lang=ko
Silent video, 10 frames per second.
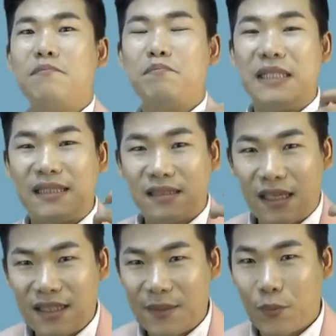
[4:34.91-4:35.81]

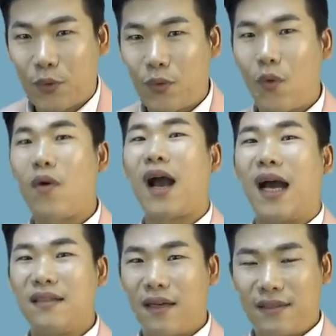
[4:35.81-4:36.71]
비싼 집도
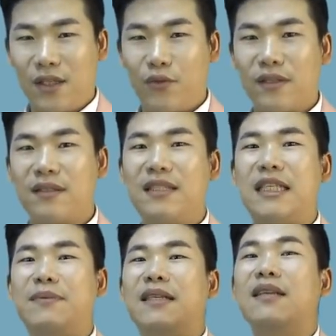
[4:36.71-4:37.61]
가능하다고요. 그
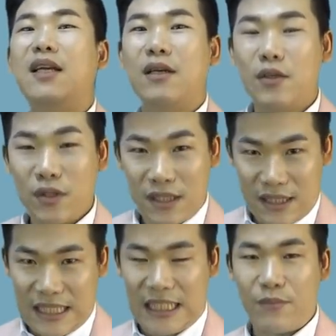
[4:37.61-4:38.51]
집이
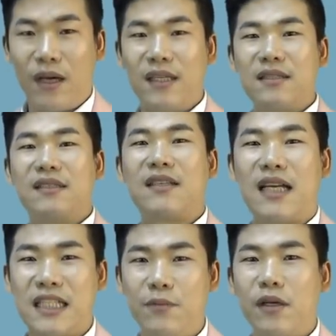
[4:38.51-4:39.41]
20억이든
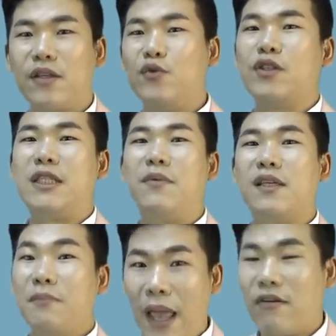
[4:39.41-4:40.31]
40억이든
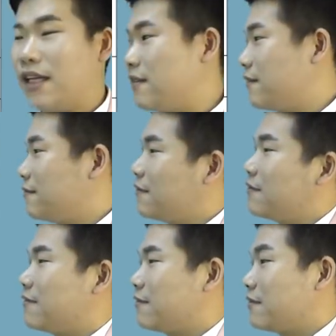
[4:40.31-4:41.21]
60억이든 100억이든
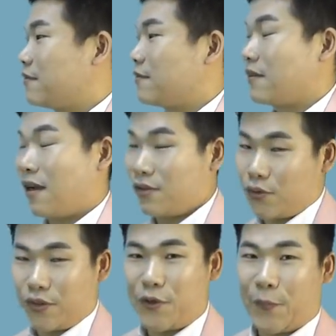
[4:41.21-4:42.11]
아주
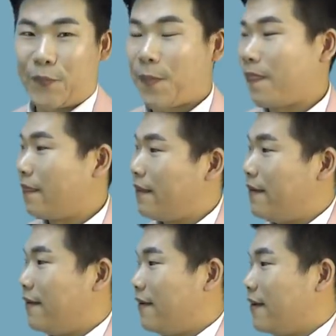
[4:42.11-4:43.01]
좋죠.
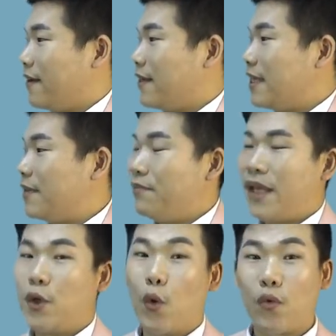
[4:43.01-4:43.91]

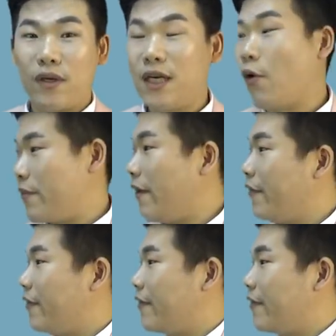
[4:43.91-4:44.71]
임대 요건을 보면